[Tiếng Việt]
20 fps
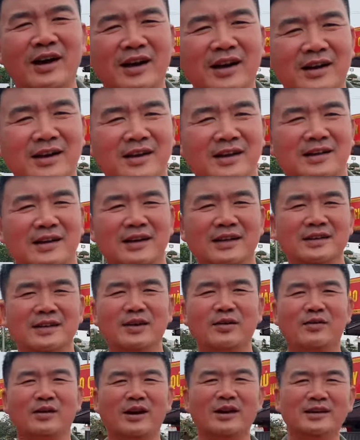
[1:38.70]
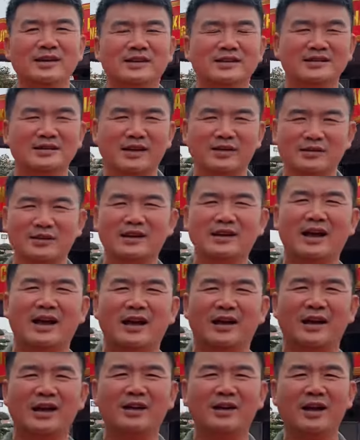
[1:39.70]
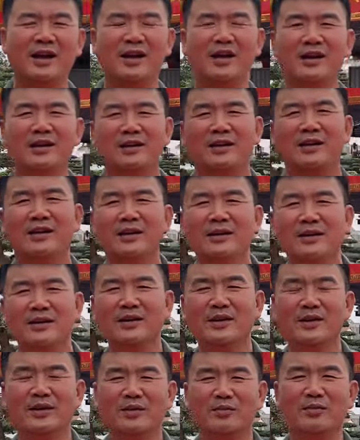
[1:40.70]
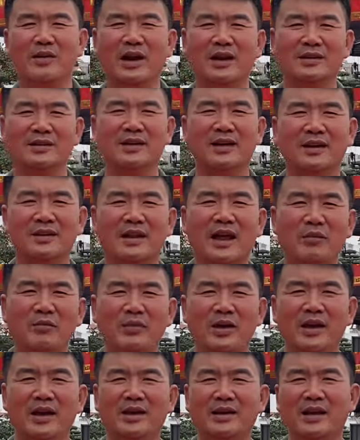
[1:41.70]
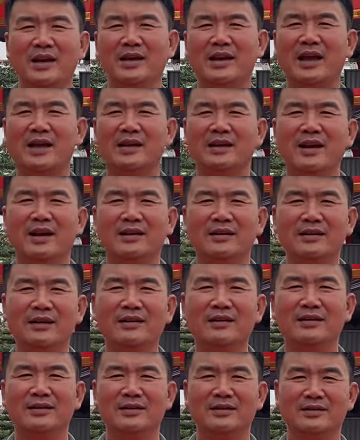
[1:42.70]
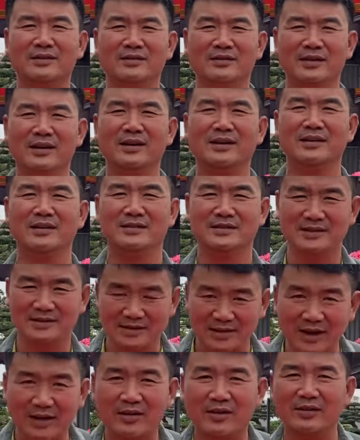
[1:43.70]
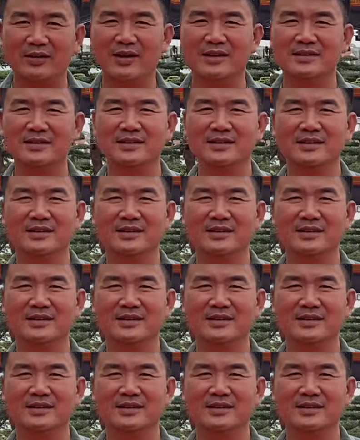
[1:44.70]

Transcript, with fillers: à, kênh yêu cây dạ, chào vâng. tất cả các à, bạn à, đam mê cây cảnh cả nước dạ. dạ. anh chào ơi hôm nay